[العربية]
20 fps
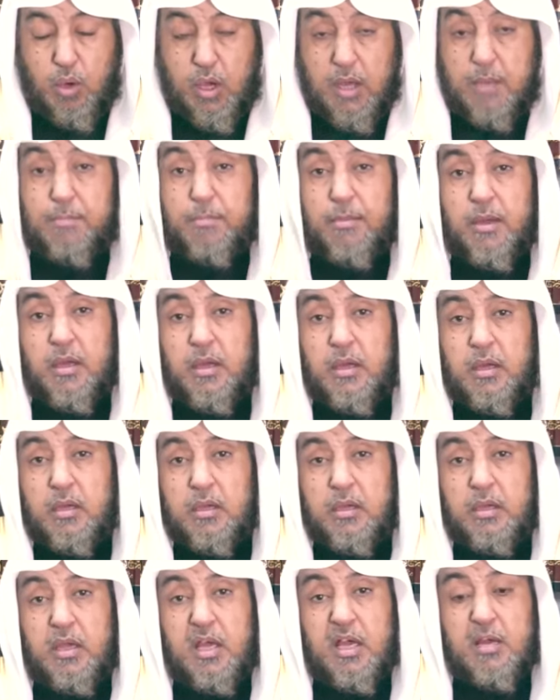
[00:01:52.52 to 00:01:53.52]
واما
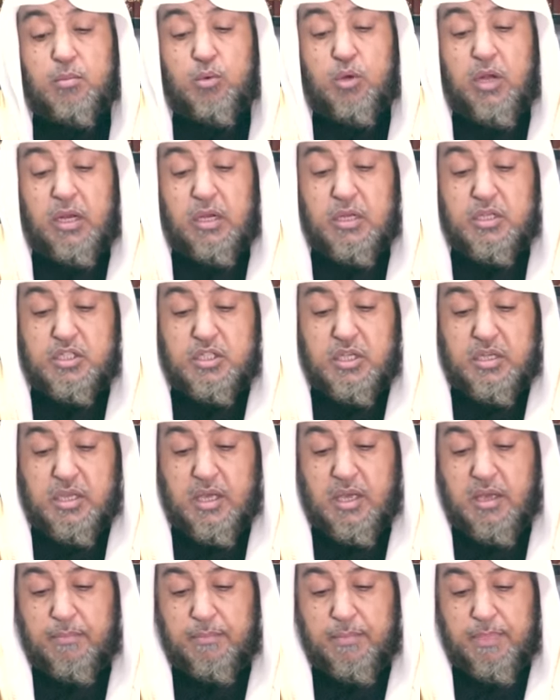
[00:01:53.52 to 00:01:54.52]
قيام ليل
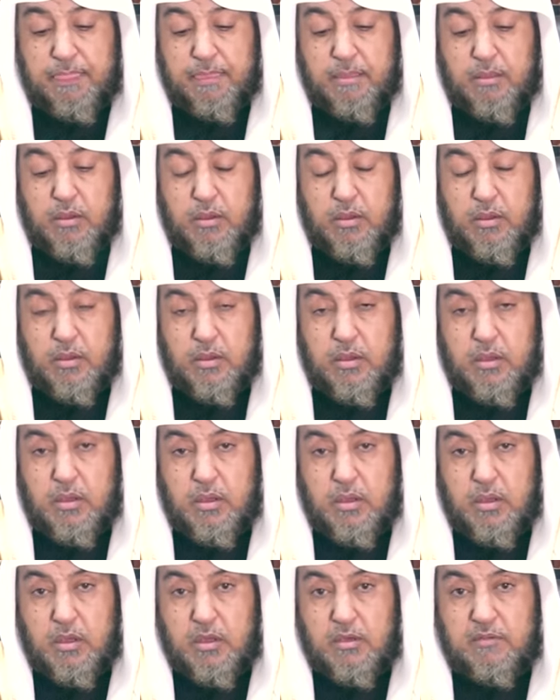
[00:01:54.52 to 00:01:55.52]
الشتاء
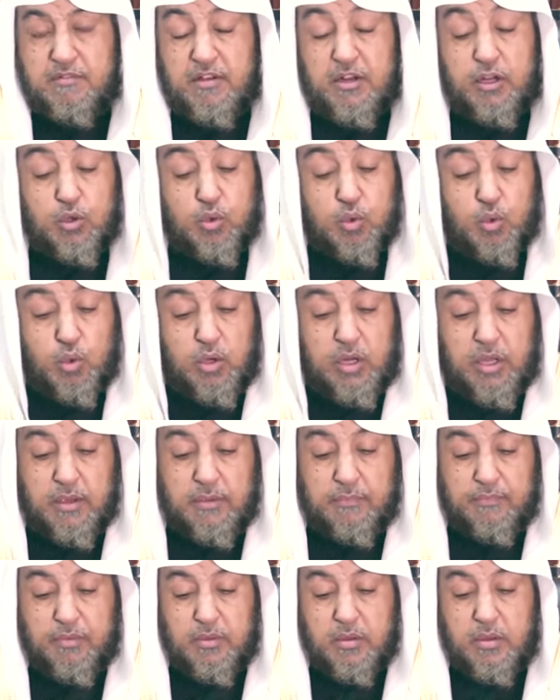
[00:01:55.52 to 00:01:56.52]

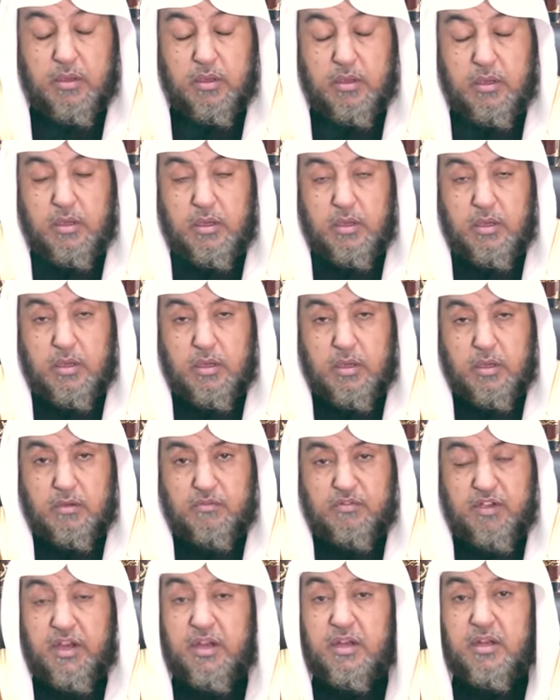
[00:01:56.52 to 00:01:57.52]
فلطوله
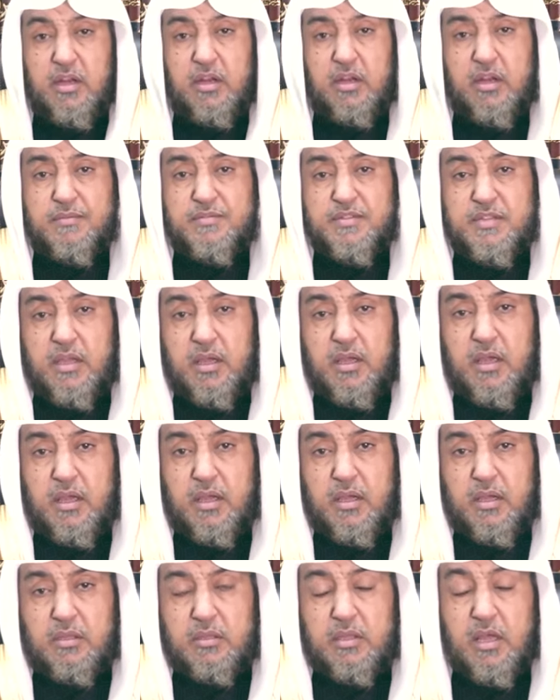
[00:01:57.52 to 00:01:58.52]
فإن النفس
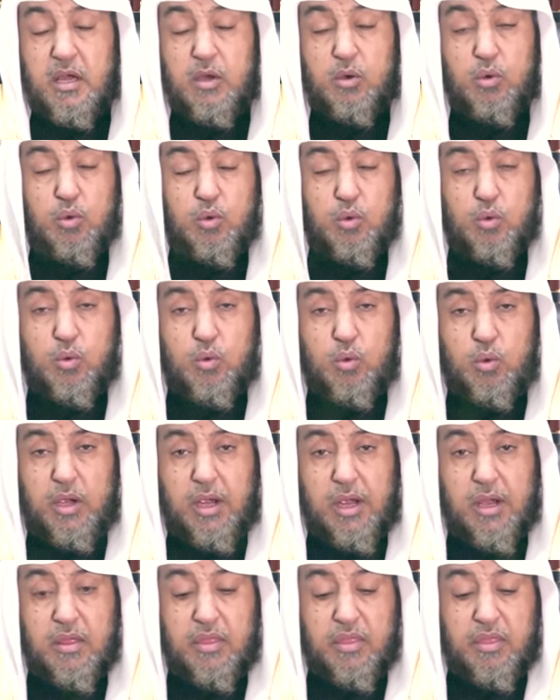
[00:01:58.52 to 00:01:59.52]
تأخذ
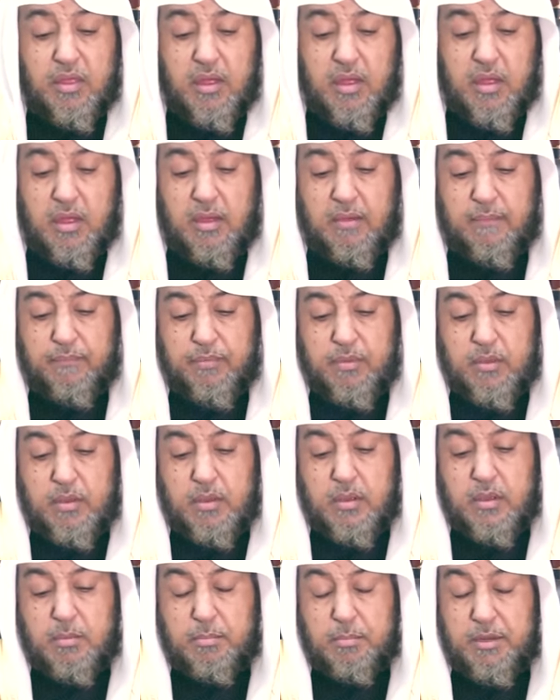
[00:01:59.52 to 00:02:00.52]
حظها
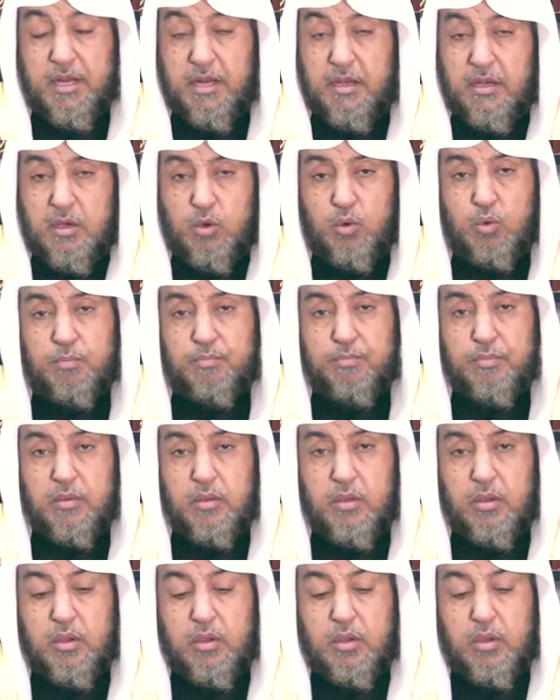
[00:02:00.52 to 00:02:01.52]
من النوم
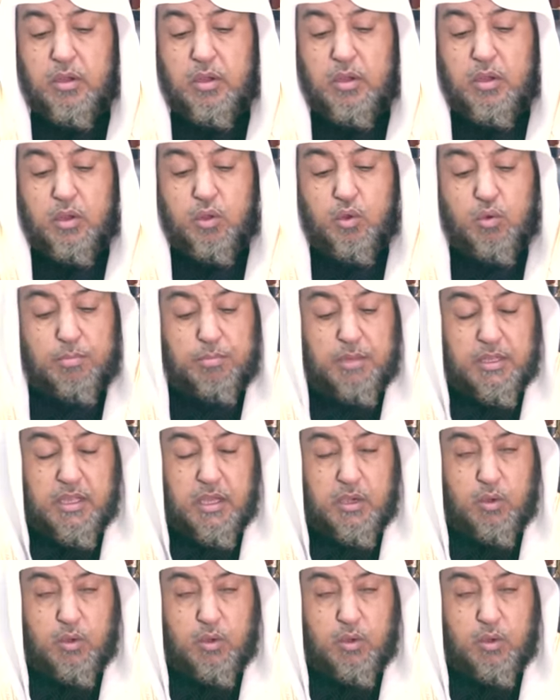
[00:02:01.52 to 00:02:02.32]
ثم